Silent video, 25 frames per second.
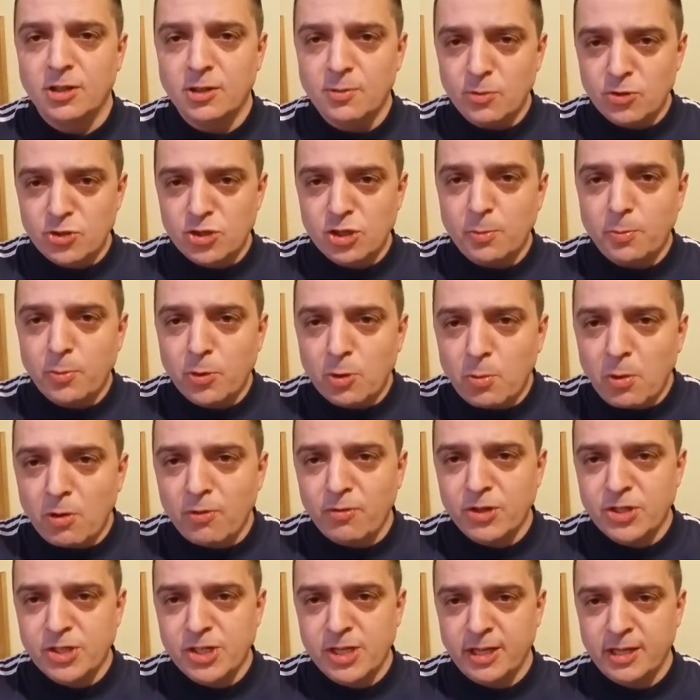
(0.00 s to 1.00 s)
Nie można
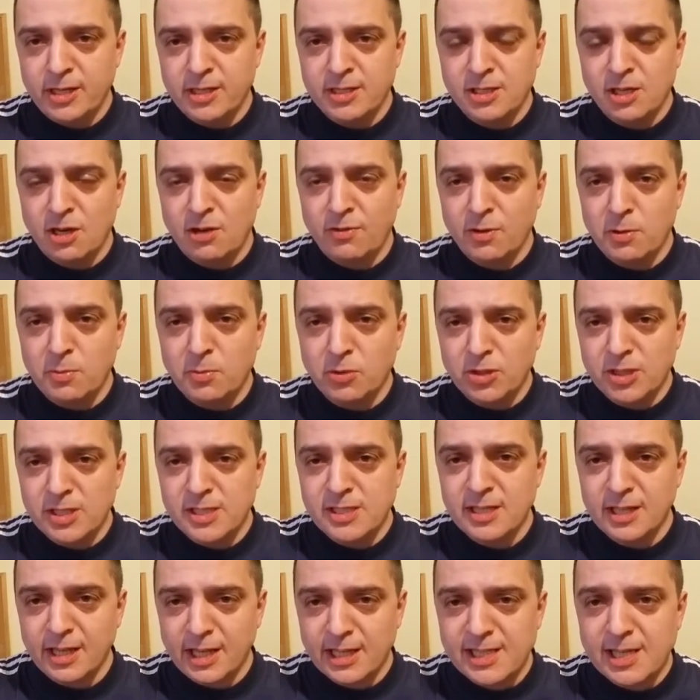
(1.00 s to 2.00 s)
promować takich zachowań, bo
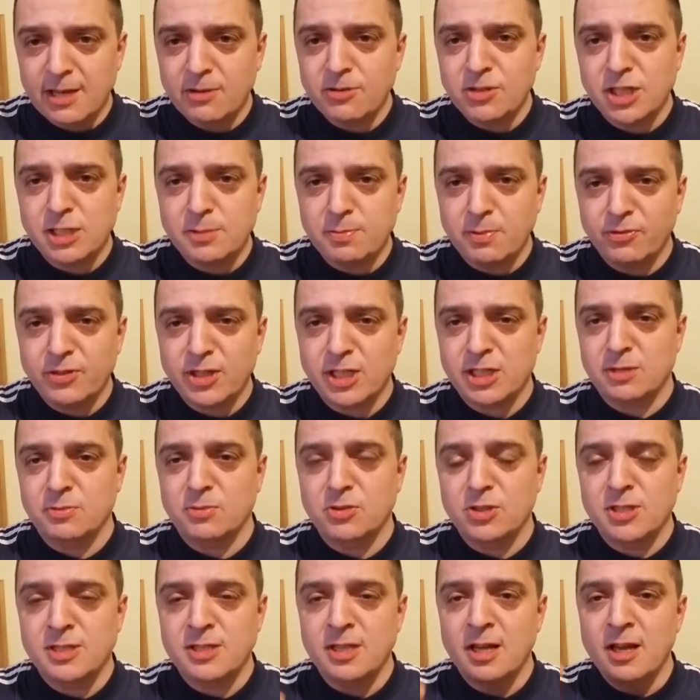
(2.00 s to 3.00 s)
to jest, ja cały czas
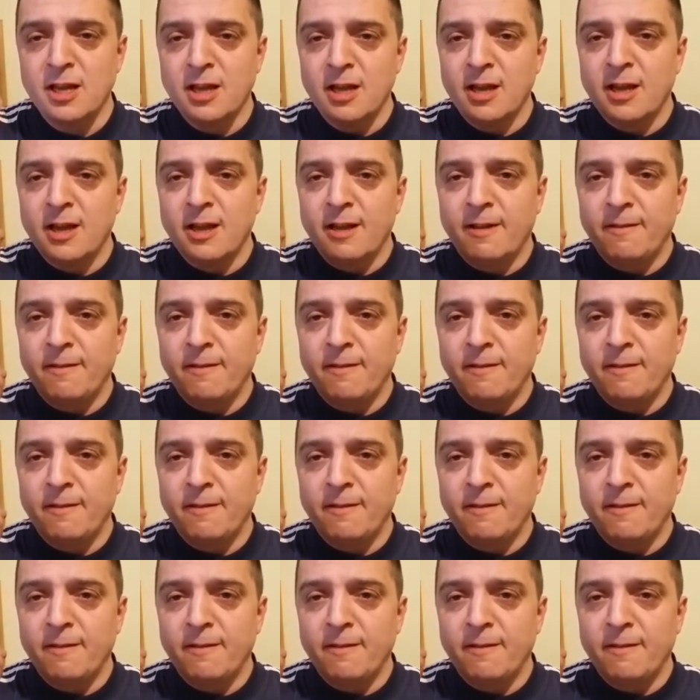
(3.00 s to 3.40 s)
powtarzam, to jest